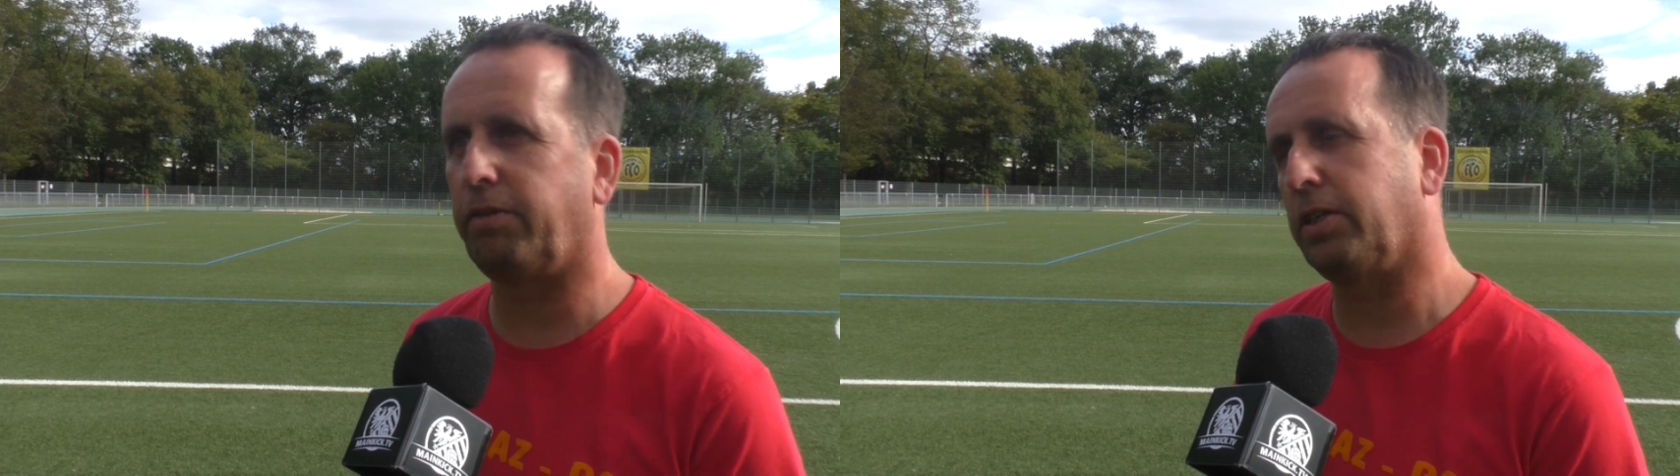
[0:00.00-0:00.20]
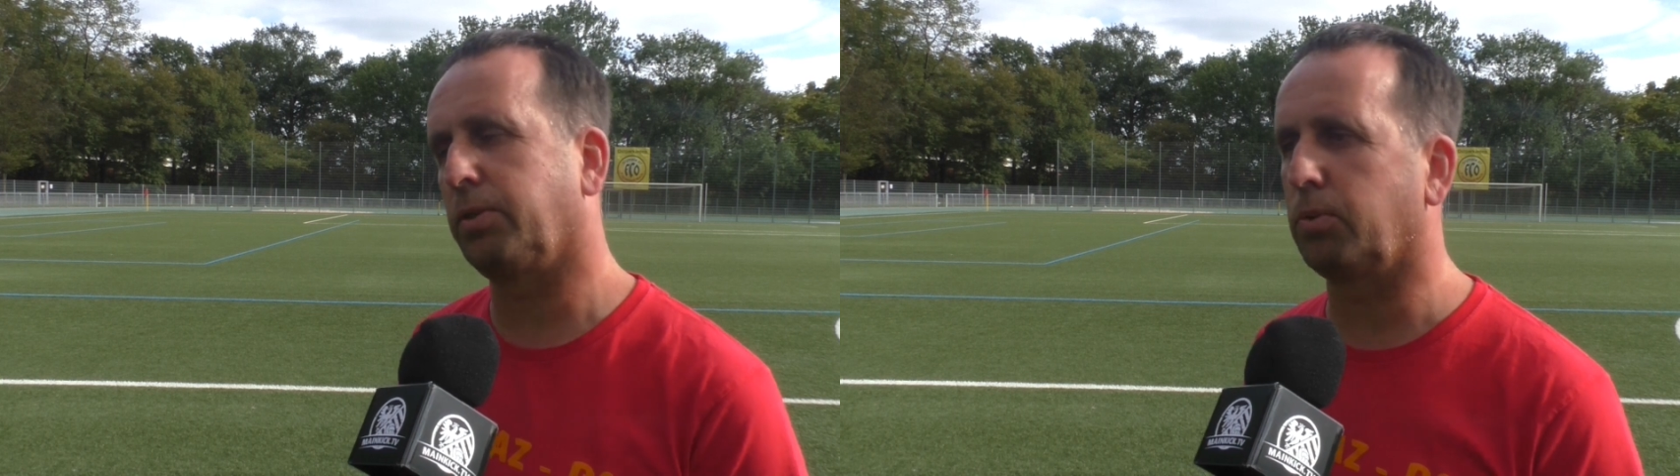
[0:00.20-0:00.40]

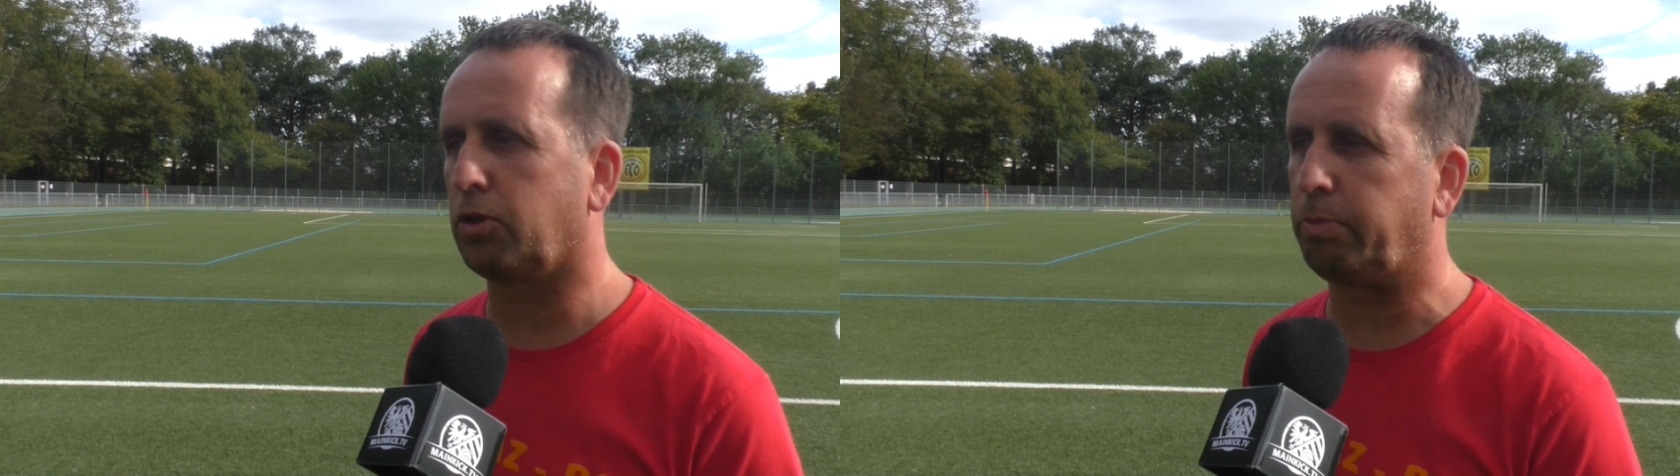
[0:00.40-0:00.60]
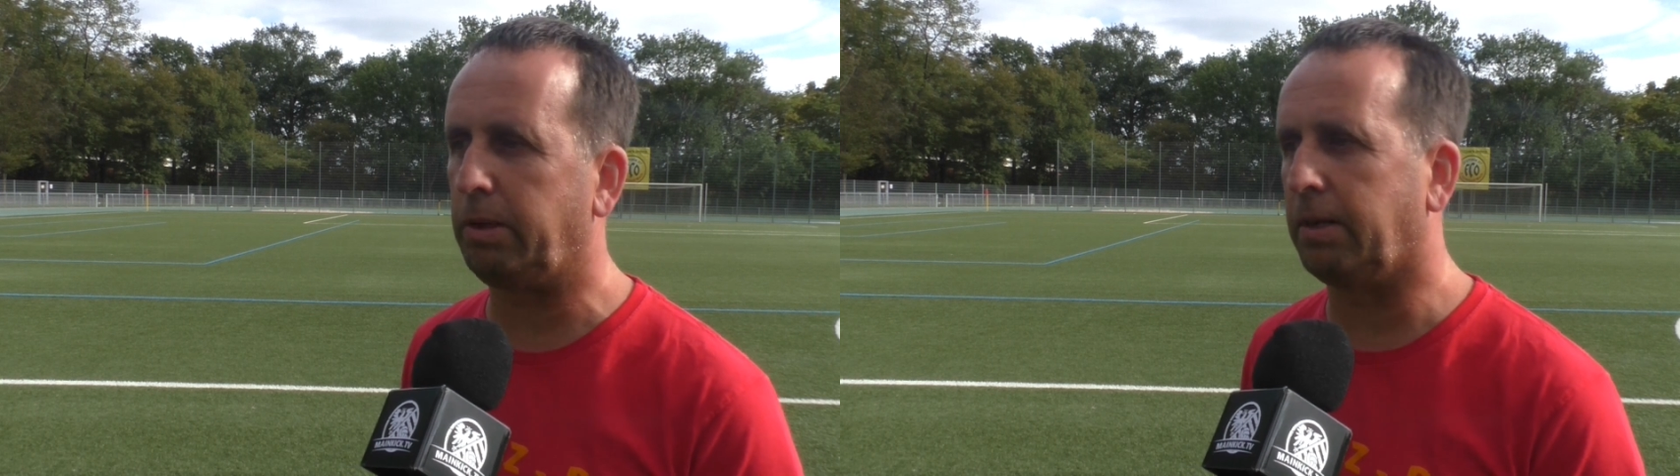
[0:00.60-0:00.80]
vielleicht ein
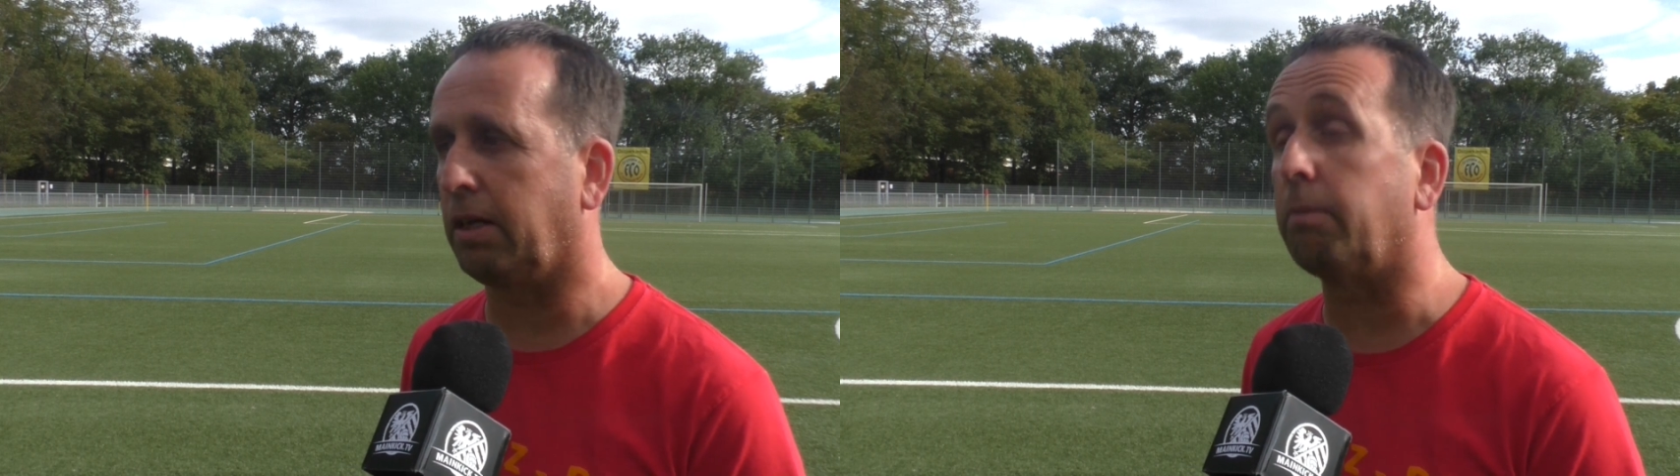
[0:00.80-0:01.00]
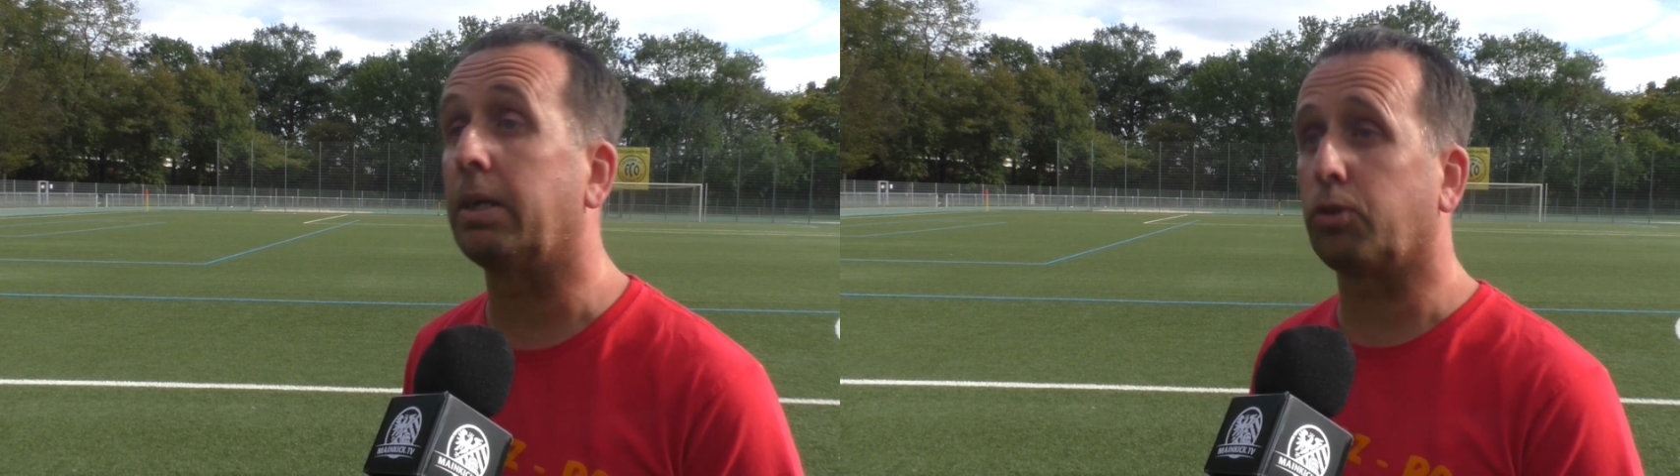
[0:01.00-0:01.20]
gutes Spiel
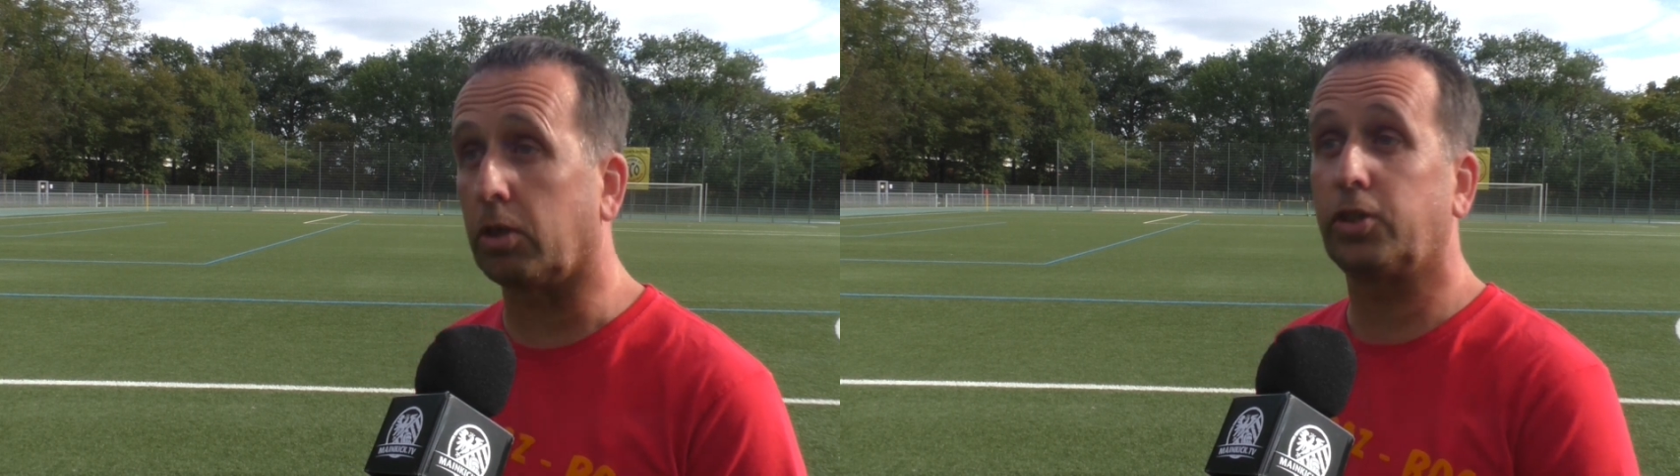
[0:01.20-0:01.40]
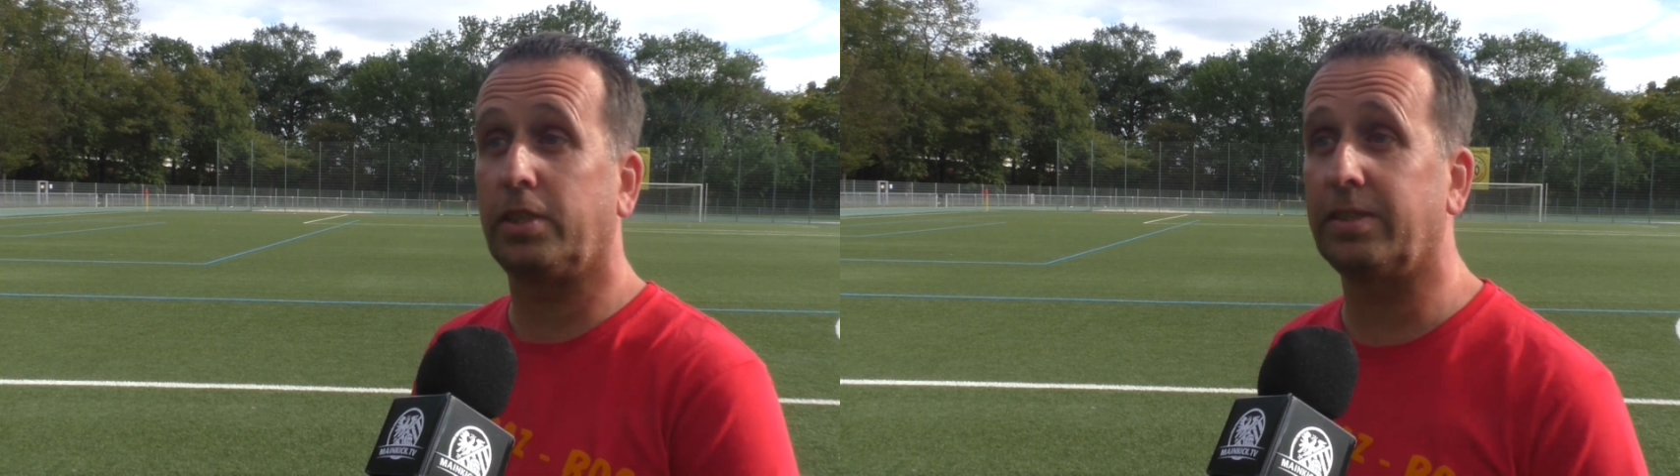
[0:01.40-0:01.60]
machen, auch mal ein
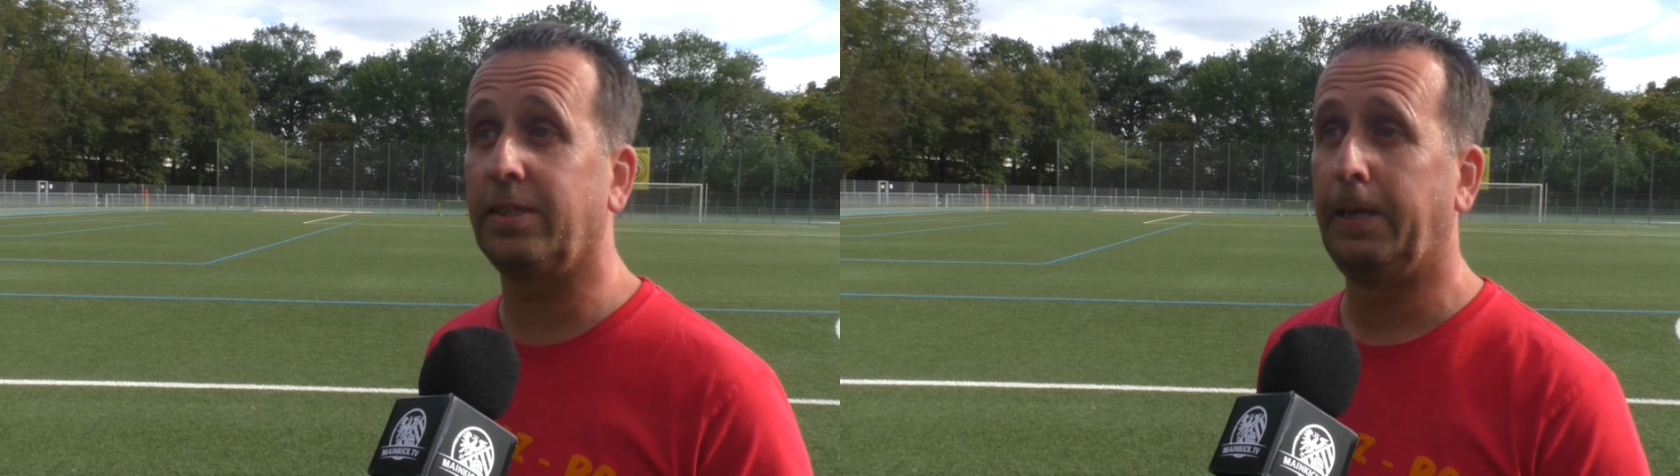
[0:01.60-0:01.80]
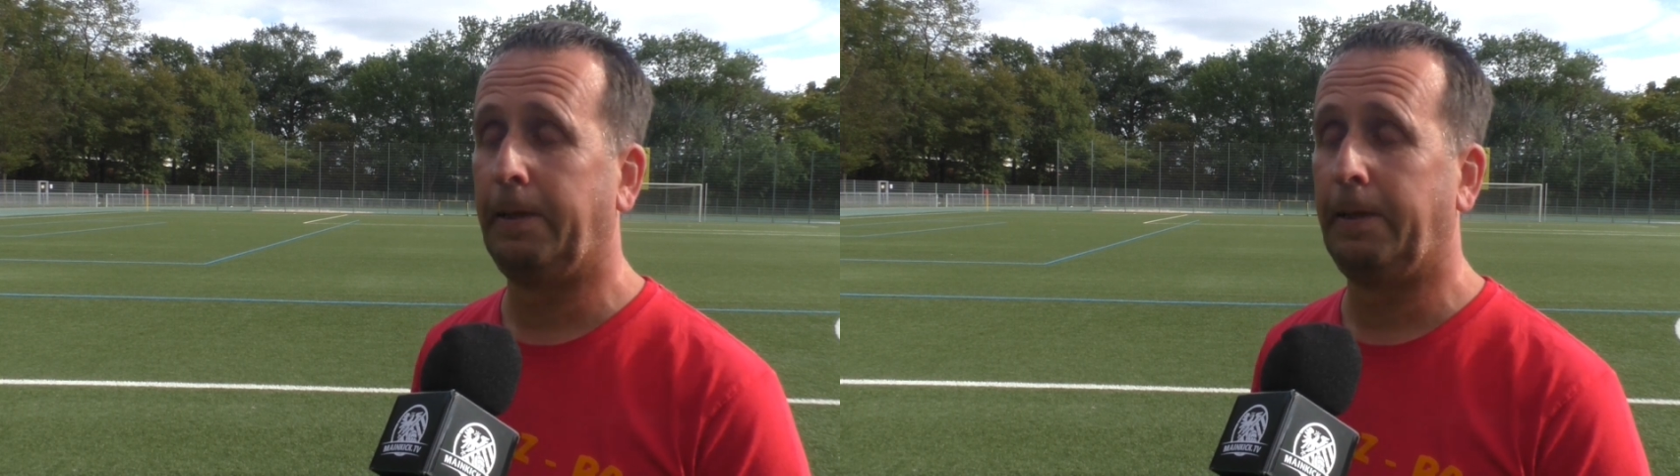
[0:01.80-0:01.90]
Tor schießen.